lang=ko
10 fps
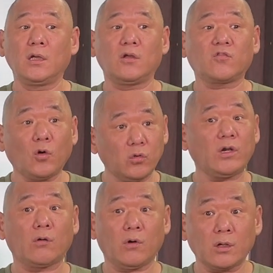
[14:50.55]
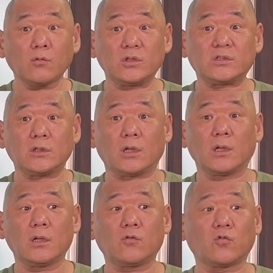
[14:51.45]
이 서울이라고 하는 것이
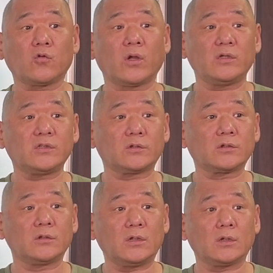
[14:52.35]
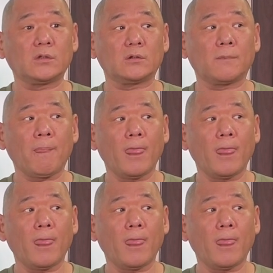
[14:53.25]
이 조선의 이제 어떤 이 그